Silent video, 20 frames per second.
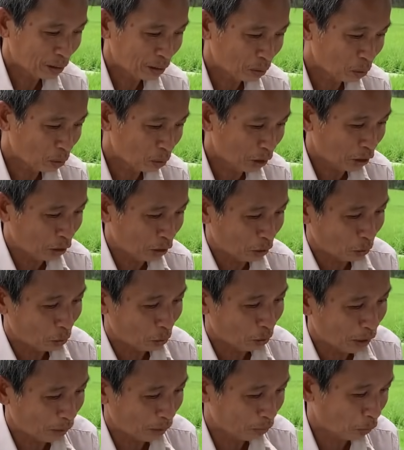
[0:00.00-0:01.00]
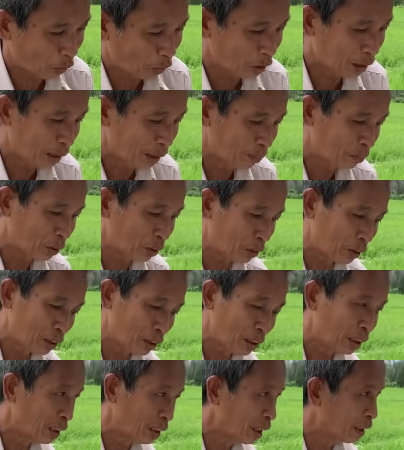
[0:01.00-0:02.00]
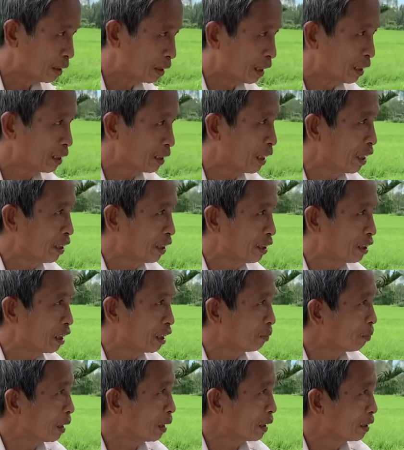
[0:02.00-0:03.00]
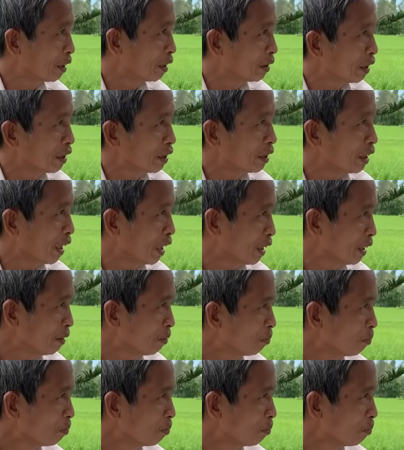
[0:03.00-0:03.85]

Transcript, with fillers: chú Cường chú Hiệp hỏi thăm giữa tình hình thế giới dịch bệnh trên thế giới